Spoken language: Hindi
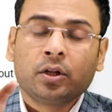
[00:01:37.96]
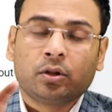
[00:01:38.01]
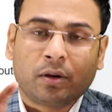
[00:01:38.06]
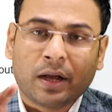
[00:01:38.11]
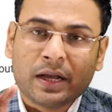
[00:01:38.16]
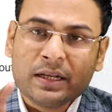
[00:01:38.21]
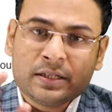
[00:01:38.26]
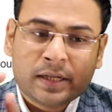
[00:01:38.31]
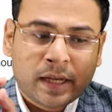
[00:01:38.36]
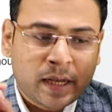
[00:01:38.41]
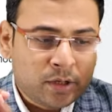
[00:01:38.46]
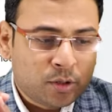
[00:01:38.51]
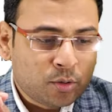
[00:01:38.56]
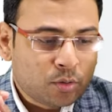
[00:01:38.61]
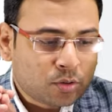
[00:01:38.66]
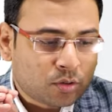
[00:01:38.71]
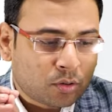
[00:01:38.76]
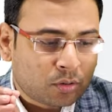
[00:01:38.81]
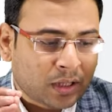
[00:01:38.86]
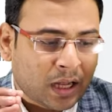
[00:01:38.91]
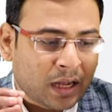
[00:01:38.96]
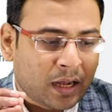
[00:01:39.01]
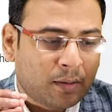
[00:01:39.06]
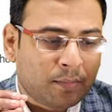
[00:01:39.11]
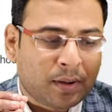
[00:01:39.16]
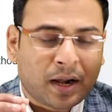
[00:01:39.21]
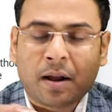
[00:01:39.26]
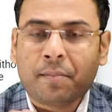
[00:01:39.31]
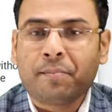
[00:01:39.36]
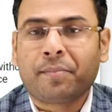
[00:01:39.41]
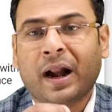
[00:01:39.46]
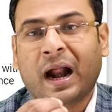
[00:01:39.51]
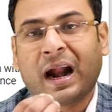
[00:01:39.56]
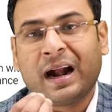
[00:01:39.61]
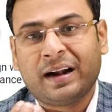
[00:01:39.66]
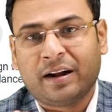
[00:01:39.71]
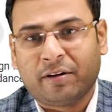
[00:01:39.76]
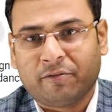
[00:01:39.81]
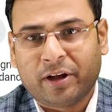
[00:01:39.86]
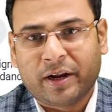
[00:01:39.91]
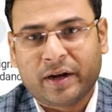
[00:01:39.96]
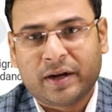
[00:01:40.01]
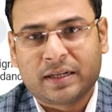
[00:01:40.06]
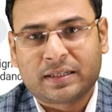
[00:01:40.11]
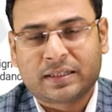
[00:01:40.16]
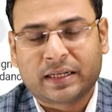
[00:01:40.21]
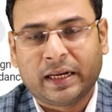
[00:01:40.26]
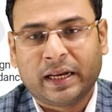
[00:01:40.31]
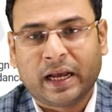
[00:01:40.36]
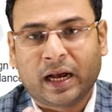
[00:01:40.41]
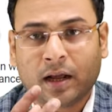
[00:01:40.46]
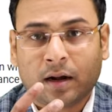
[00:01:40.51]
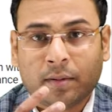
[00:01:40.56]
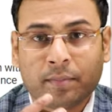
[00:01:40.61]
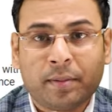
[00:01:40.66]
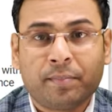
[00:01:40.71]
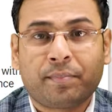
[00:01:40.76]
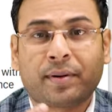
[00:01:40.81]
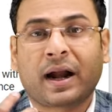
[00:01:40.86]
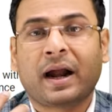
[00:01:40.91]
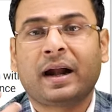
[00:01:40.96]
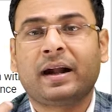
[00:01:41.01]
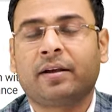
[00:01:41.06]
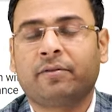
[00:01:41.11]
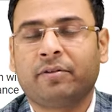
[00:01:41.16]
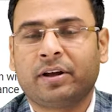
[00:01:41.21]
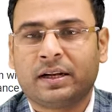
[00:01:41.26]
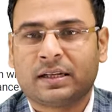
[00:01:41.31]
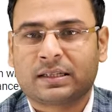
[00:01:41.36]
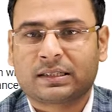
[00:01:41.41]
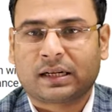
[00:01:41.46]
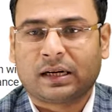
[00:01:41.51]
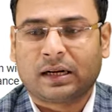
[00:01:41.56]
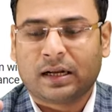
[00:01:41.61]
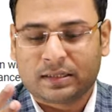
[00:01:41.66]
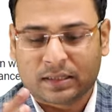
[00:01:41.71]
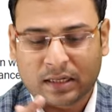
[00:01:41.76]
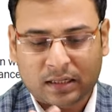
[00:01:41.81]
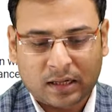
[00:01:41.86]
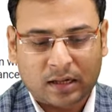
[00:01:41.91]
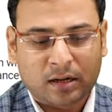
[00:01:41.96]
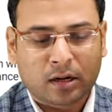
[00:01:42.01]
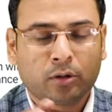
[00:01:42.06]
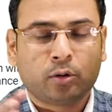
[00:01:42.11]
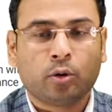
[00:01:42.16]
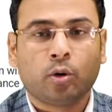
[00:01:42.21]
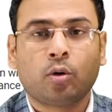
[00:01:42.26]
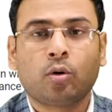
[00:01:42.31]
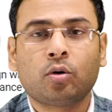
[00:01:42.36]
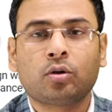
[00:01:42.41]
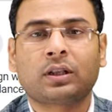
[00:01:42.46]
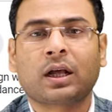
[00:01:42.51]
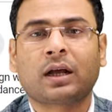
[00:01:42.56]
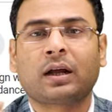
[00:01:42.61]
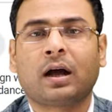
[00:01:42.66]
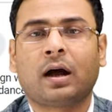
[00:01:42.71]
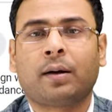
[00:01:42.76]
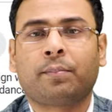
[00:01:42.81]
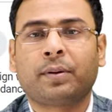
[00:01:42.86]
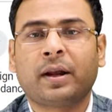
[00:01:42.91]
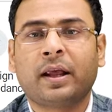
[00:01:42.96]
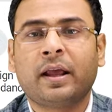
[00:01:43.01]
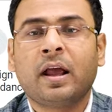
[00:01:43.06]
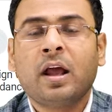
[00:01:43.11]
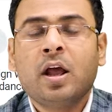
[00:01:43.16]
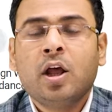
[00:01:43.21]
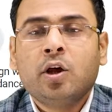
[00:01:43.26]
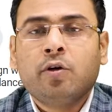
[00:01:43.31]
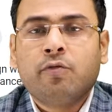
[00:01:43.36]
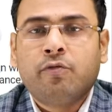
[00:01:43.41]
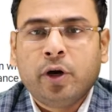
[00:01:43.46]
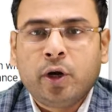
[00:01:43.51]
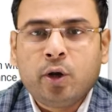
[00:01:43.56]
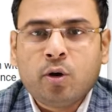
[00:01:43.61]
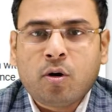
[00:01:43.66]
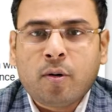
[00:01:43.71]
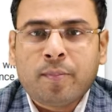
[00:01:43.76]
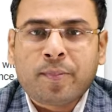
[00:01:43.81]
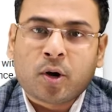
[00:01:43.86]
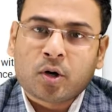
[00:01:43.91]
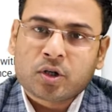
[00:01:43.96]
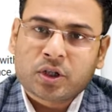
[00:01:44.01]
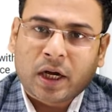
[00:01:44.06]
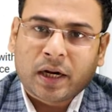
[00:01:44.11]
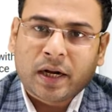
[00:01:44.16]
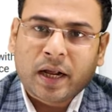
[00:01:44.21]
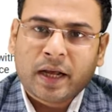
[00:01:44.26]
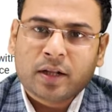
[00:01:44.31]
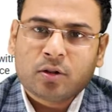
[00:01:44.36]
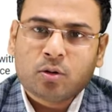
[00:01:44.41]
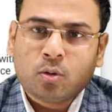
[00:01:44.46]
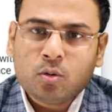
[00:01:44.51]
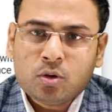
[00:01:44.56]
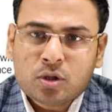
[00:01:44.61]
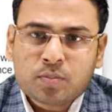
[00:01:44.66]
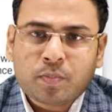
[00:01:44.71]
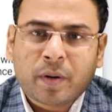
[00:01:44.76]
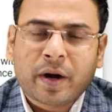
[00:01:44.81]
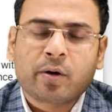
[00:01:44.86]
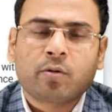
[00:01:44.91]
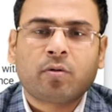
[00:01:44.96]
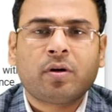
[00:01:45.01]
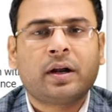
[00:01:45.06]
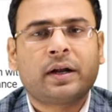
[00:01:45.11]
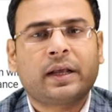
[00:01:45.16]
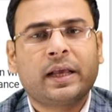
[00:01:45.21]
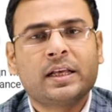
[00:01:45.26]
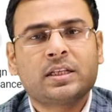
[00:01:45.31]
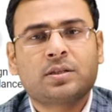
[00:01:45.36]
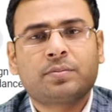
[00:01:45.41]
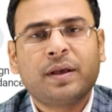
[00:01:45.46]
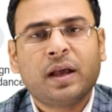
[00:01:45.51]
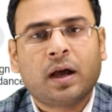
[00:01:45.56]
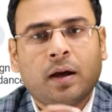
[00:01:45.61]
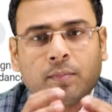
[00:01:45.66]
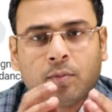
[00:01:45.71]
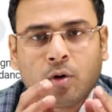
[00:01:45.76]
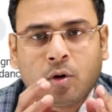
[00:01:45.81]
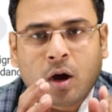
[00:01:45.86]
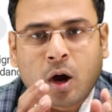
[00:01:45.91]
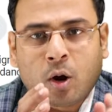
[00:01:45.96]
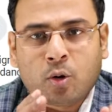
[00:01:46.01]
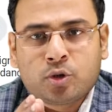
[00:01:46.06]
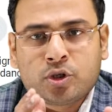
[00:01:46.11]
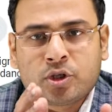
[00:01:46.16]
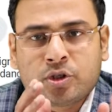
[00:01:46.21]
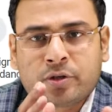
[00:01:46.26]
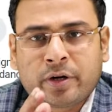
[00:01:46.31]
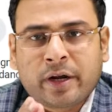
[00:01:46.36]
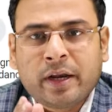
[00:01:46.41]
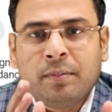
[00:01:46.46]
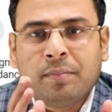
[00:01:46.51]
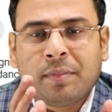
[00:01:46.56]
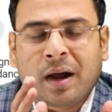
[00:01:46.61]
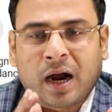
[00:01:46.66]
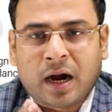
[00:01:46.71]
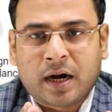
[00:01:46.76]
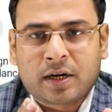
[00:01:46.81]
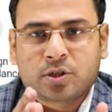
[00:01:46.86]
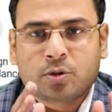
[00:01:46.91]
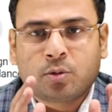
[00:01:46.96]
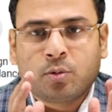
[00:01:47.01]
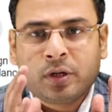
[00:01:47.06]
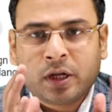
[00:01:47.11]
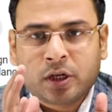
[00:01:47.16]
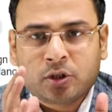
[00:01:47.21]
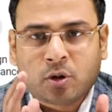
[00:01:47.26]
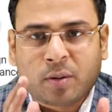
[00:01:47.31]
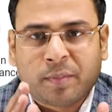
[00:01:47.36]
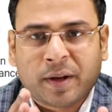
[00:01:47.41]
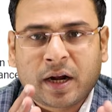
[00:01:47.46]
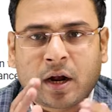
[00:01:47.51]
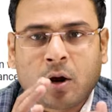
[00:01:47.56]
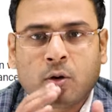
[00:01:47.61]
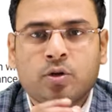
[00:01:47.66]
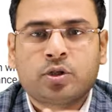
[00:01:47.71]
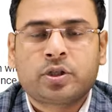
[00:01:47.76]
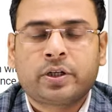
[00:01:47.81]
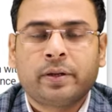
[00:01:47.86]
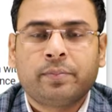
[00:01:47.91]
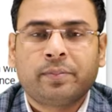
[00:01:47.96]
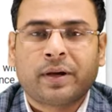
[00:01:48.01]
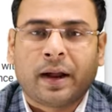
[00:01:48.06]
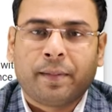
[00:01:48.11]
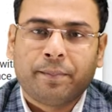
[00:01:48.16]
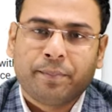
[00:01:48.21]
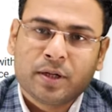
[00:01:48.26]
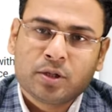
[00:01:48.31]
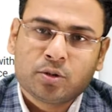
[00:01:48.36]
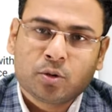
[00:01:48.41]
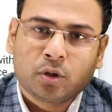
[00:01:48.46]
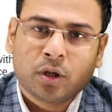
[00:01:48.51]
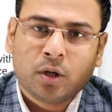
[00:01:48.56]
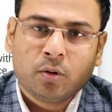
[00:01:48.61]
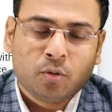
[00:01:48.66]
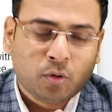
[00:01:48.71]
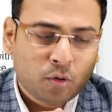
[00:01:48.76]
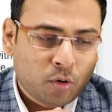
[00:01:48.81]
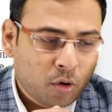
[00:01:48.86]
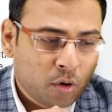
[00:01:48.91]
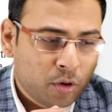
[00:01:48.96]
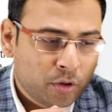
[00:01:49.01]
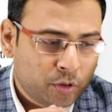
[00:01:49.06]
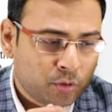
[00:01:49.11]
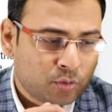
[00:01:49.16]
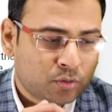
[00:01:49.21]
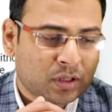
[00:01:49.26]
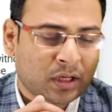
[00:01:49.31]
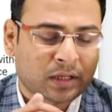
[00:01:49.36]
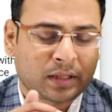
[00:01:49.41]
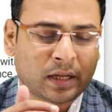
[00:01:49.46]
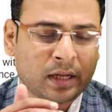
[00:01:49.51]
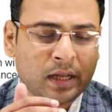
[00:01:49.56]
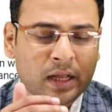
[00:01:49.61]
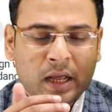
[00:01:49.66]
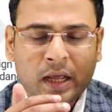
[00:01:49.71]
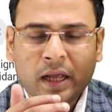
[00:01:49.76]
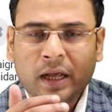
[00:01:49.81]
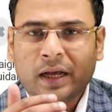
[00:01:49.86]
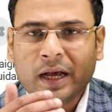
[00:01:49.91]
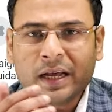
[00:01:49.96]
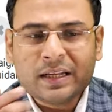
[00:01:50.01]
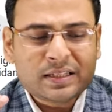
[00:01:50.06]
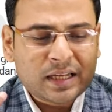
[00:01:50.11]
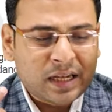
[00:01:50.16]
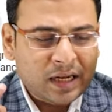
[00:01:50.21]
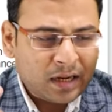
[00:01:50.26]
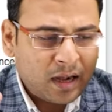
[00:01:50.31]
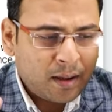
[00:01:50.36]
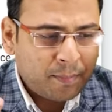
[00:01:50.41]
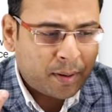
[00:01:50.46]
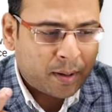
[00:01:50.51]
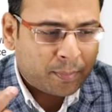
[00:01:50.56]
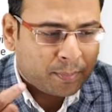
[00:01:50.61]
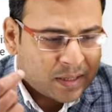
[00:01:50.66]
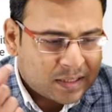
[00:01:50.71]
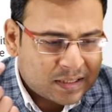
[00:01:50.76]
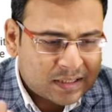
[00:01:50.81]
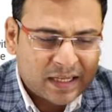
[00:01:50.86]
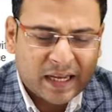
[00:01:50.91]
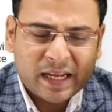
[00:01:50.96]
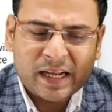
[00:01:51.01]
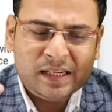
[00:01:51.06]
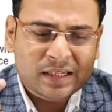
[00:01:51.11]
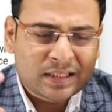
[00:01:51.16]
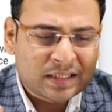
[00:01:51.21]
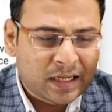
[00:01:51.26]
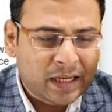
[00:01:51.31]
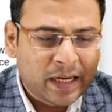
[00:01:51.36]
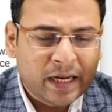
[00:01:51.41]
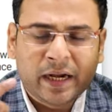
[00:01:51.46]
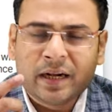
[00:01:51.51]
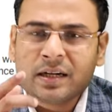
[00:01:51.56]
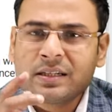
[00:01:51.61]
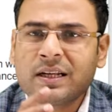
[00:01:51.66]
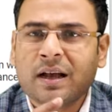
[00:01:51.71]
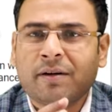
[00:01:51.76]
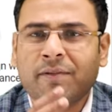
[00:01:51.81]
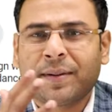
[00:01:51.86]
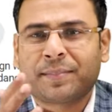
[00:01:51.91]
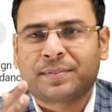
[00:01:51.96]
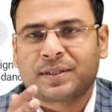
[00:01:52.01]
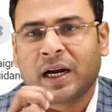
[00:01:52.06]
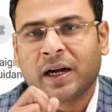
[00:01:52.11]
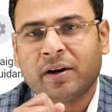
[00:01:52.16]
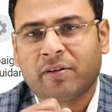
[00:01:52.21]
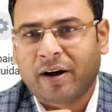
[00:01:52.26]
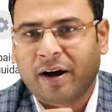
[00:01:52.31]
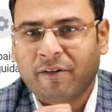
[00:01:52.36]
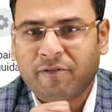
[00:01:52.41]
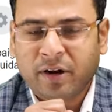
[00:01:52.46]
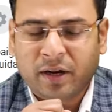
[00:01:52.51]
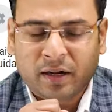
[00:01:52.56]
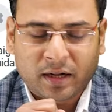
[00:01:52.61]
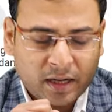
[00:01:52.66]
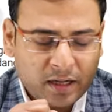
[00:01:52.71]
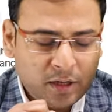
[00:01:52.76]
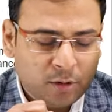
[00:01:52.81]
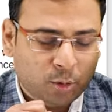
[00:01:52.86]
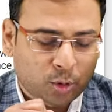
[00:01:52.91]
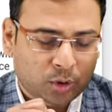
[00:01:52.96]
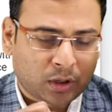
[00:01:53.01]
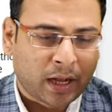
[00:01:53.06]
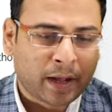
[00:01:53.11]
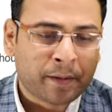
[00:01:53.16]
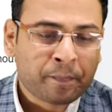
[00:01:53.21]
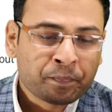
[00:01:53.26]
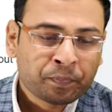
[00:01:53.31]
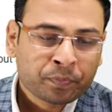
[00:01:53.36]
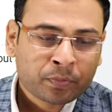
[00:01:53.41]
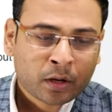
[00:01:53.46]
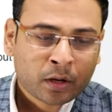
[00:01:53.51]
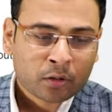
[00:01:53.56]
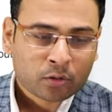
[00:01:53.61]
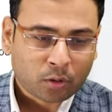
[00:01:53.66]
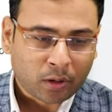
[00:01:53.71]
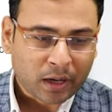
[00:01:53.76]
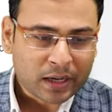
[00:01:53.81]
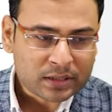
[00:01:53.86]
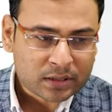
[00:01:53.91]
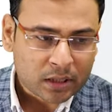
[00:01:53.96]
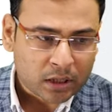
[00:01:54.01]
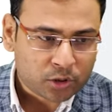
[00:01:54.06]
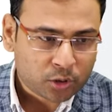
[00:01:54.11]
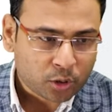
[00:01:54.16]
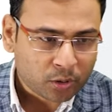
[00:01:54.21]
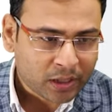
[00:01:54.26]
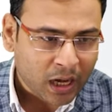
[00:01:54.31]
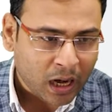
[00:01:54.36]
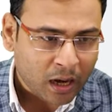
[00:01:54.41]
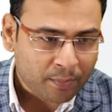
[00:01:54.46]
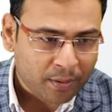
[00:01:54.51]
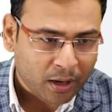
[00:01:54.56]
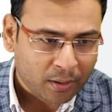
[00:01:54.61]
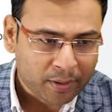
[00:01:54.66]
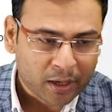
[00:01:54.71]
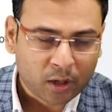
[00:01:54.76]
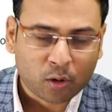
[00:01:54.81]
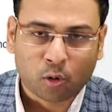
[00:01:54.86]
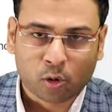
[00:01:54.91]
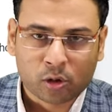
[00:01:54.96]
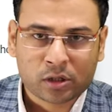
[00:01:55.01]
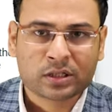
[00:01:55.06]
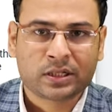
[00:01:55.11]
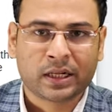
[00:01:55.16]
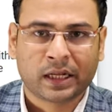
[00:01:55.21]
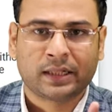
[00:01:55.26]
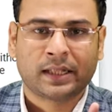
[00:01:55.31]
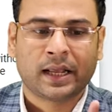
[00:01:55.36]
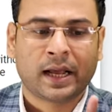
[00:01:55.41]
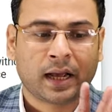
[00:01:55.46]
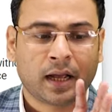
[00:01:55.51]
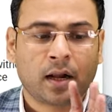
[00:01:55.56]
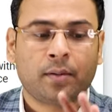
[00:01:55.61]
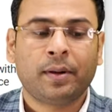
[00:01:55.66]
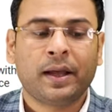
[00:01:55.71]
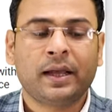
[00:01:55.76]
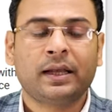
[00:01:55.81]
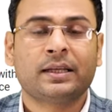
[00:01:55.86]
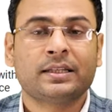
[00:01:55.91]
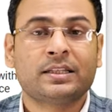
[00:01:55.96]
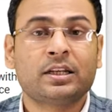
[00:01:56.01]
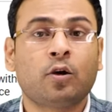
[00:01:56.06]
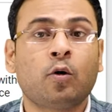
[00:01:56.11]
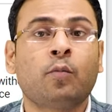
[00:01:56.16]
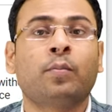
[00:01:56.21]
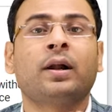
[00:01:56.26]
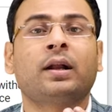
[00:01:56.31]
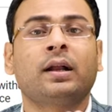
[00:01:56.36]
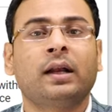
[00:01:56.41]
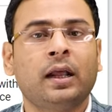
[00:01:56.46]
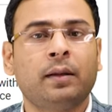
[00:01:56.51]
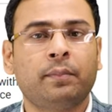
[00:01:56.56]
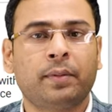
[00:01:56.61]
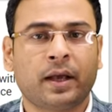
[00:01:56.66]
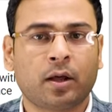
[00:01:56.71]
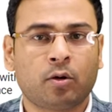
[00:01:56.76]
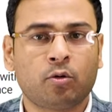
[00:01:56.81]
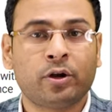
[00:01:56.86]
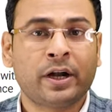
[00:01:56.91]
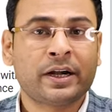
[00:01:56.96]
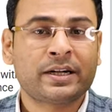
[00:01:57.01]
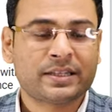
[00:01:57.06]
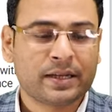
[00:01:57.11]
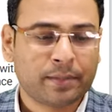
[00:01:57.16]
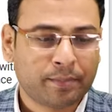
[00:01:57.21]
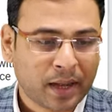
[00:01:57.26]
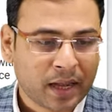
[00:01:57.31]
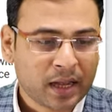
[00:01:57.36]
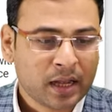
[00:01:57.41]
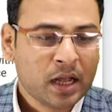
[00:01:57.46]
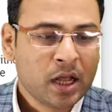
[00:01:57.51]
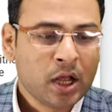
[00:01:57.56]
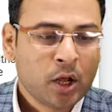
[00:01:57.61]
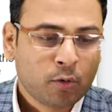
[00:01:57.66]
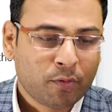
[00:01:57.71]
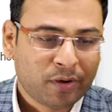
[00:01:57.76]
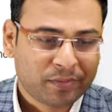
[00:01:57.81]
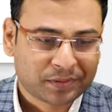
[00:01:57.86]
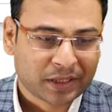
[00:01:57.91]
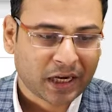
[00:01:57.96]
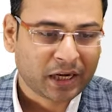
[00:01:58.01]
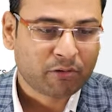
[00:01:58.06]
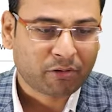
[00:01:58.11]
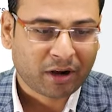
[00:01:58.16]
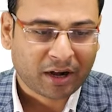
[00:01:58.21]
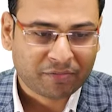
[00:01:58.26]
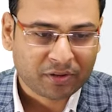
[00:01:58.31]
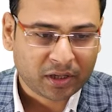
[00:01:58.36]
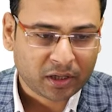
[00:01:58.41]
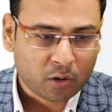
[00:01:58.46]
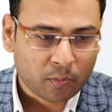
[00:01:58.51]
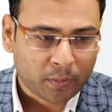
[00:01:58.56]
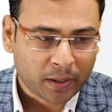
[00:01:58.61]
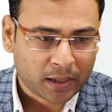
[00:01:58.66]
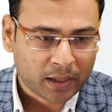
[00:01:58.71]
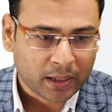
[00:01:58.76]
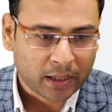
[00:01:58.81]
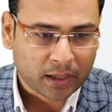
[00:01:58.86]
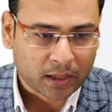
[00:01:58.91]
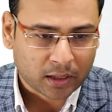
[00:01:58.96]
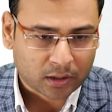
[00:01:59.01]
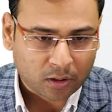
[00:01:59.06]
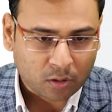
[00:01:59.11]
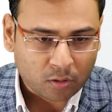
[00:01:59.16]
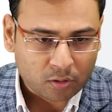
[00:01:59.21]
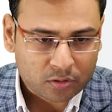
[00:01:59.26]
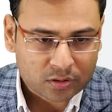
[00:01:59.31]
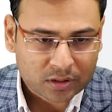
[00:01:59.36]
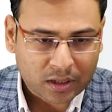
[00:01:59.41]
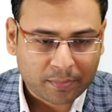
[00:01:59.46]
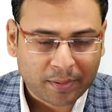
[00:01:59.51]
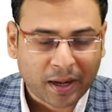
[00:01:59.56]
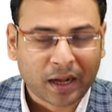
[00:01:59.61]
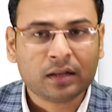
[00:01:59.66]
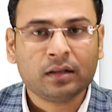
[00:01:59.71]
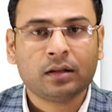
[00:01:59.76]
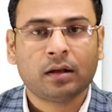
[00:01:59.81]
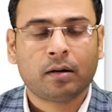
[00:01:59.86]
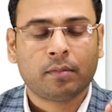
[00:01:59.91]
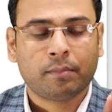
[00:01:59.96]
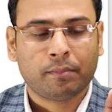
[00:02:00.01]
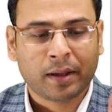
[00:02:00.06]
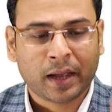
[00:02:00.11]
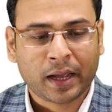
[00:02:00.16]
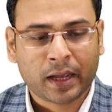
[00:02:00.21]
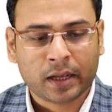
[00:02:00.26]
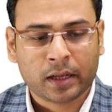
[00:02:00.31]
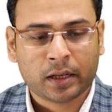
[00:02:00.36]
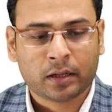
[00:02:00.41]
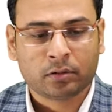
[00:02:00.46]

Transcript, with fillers: तो गाइज ये यूज़ होता है हमारा ब्रांड अवेयरनेस के लिए अगर हमें ब्रांड अवेयरनेस करना है ज़्यादा ज़्यादा लोगों तक अपने वीडियो को पहुंचाना है तो उस पर्टिकुलर केस में हम लोग आउटस्ट्रीम आर्ट्स को या जो हमारे आउटस्ट्रीम कैंपन्स होते हैं उनको यूज़ करते हैं गाइज इनका पर्पज़ सेल्स लीड्स या वेबसाइट ट्राफिक नहीं होता है तो गाइज जो यहाँ पर हमें गोल्स दिखते हैं अगर मैं किसी के ऊपर क्लिक भी करूँ लेट से मैं वेबसाइट ट्रैफिक के ऊपर क्लिक करता हूँ और उसके बाद मैं